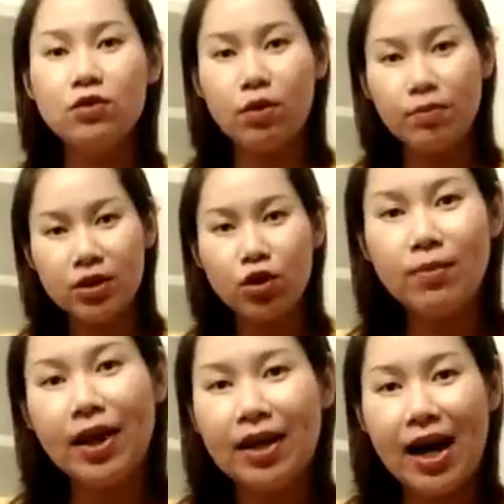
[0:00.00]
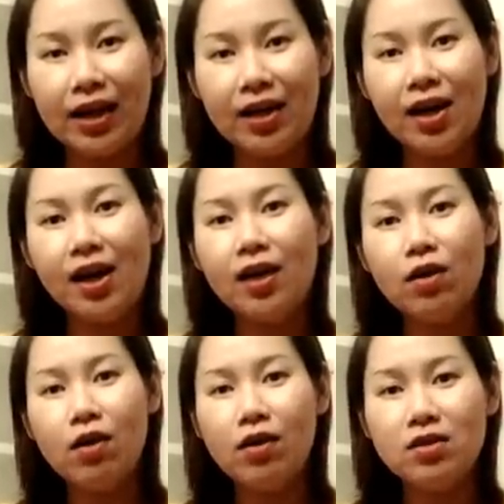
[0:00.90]
ส่วนผสมหลักๆนะคะ
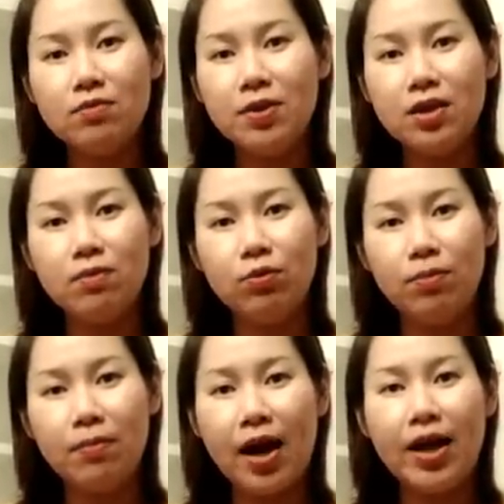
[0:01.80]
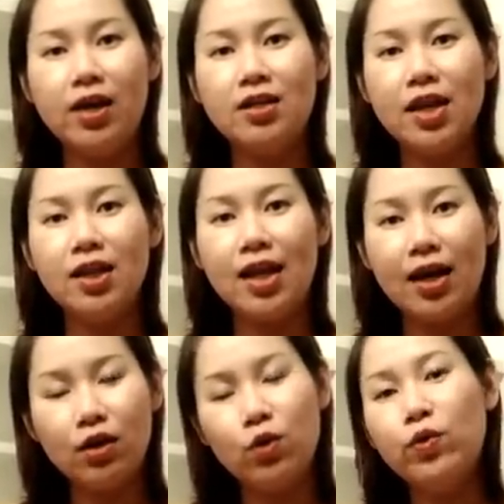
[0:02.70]
ก็จะมีสมุนไพรอย่างเช่นตั
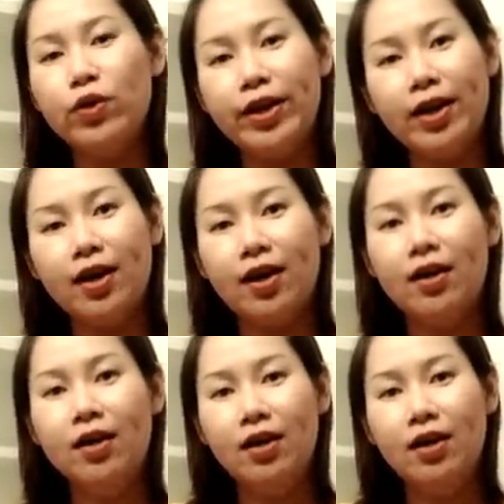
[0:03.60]
งกุยนะคะ